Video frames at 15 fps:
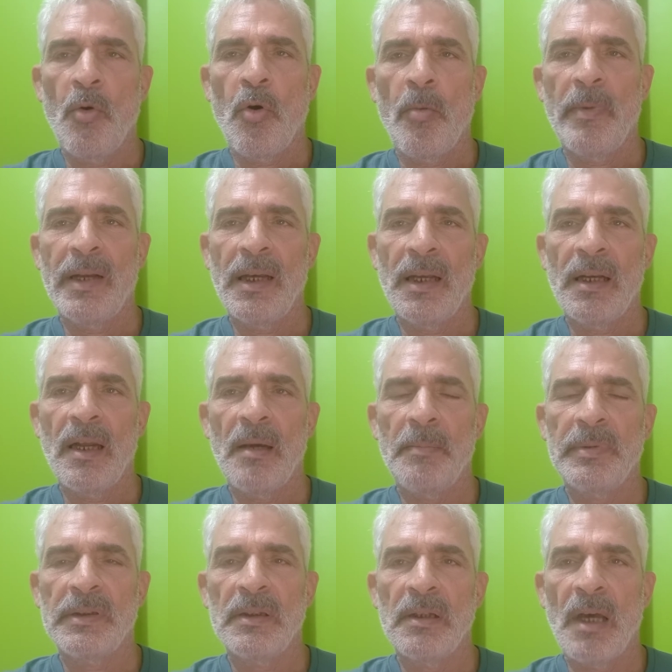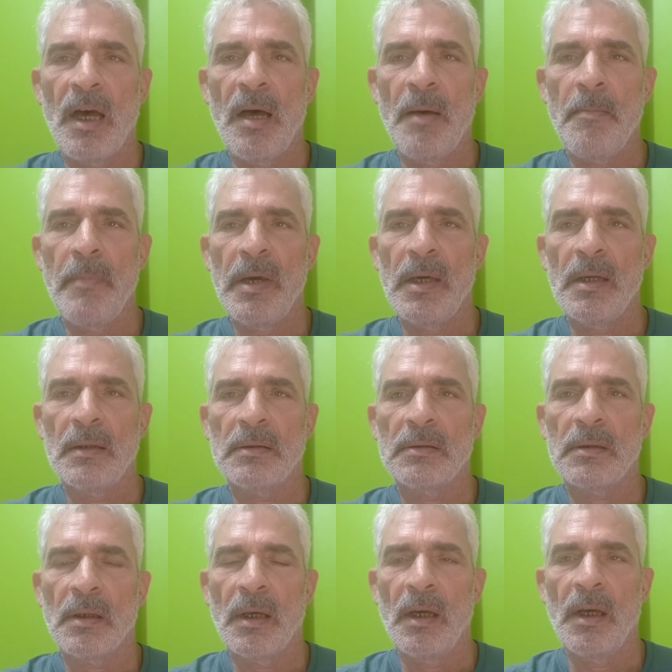ومن هنا بتيجي اهميه
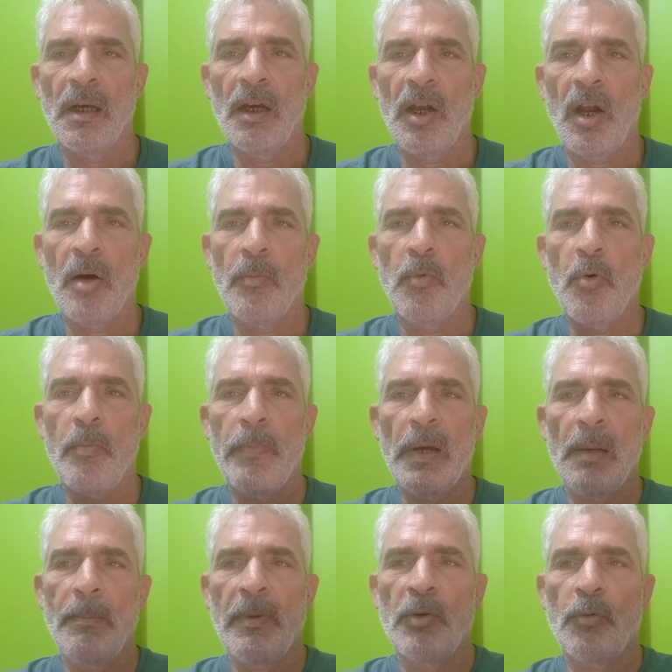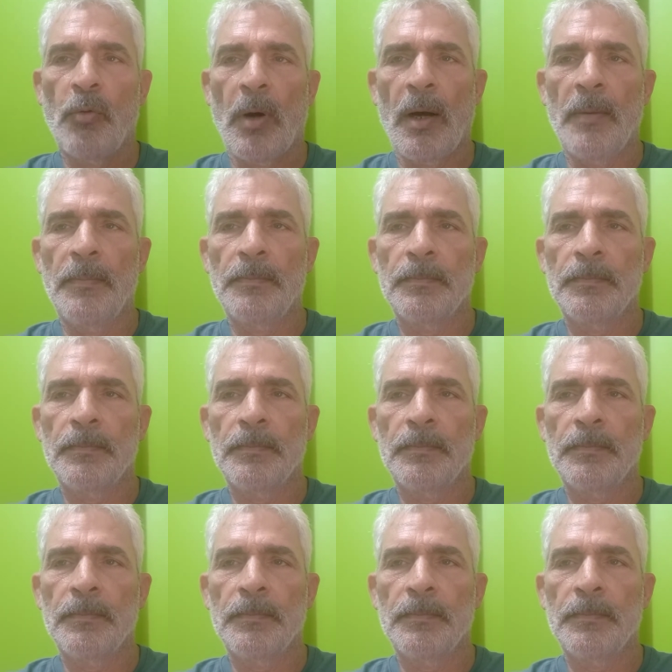آه، الحبوب المنقوعه